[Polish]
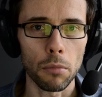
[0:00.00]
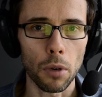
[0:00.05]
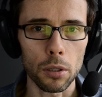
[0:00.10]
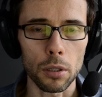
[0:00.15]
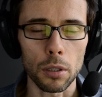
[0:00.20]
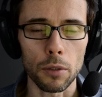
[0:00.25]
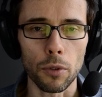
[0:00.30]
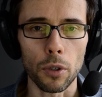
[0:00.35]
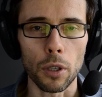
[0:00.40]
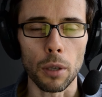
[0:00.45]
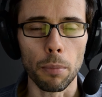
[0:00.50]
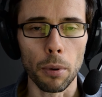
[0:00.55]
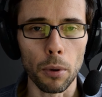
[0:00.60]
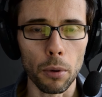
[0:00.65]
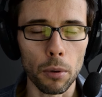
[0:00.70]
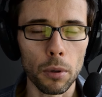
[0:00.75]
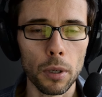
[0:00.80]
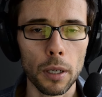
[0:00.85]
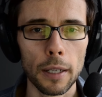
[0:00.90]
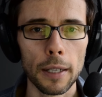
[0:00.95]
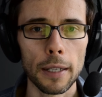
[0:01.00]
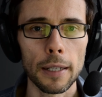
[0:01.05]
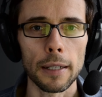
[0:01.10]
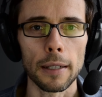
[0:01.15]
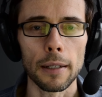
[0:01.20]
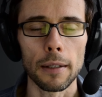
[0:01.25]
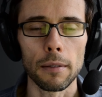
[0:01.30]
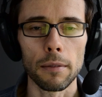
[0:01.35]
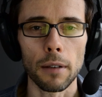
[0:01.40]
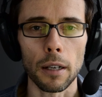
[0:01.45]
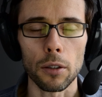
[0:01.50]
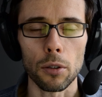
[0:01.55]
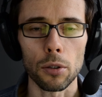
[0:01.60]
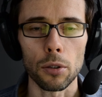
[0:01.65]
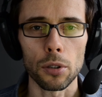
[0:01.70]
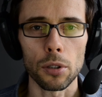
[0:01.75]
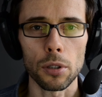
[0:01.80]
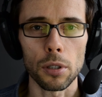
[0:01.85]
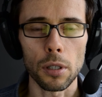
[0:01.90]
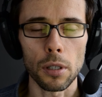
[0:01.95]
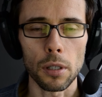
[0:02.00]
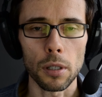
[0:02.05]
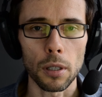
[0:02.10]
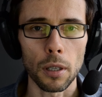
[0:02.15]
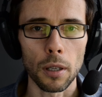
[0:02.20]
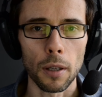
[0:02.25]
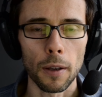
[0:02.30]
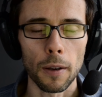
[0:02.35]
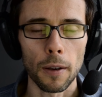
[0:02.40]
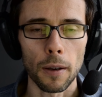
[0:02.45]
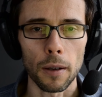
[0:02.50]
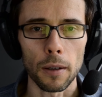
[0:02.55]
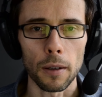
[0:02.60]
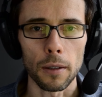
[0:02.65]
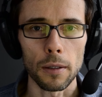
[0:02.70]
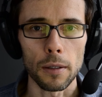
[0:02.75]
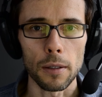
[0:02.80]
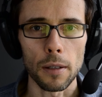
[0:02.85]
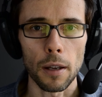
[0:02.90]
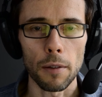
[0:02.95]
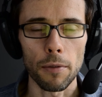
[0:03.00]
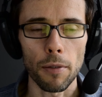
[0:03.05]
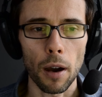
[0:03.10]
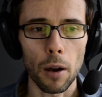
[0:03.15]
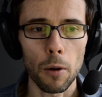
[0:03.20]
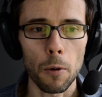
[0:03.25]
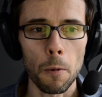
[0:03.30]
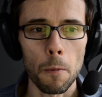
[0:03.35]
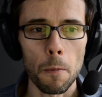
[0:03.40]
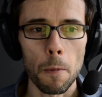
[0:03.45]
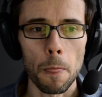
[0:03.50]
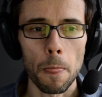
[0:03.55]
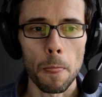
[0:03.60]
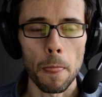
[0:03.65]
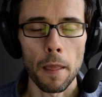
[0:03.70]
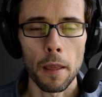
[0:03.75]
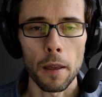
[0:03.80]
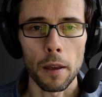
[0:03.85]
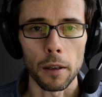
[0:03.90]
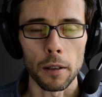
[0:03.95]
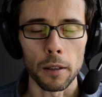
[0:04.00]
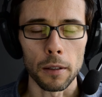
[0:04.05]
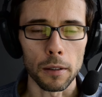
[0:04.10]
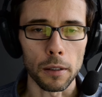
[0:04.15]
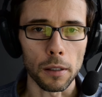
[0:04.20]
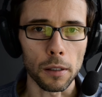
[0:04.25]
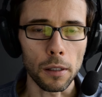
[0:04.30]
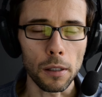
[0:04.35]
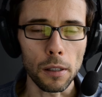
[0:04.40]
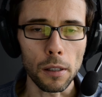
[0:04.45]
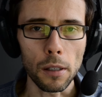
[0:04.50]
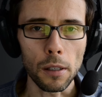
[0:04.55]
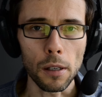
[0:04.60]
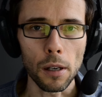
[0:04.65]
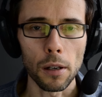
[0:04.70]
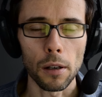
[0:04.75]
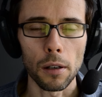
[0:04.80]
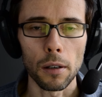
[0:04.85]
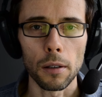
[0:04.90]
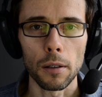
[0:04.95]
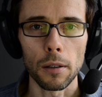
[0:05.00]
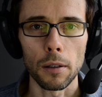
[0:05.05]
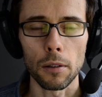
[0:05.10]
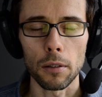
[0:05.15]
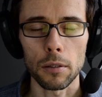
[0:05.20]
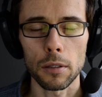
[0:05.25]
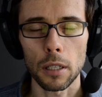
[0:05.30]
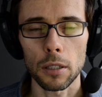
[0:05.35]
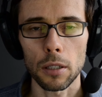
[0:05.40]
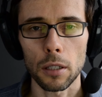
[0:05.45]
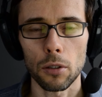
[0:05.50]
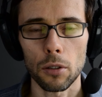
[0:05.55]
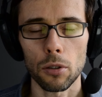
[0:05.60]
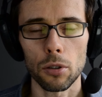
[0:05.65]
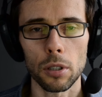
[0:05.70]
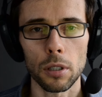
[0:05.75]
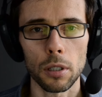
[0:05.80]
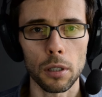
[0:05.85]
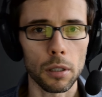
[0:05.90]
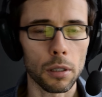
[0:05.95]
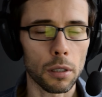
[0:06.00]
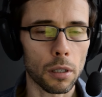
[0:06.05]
może 2,5 wartości EV e, i e, oznacza to, że